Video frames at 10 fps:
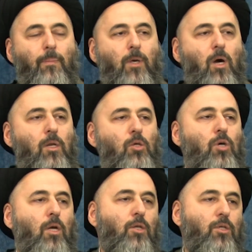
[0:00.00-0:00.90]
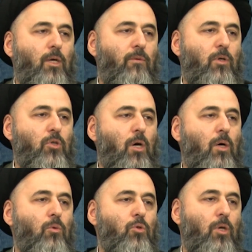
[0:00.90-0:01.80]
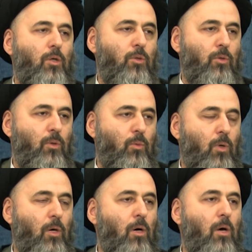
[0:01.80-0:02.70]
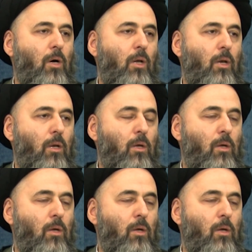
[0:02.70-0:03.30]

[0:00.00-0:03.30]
كان جالسا فجاءه شخص وقال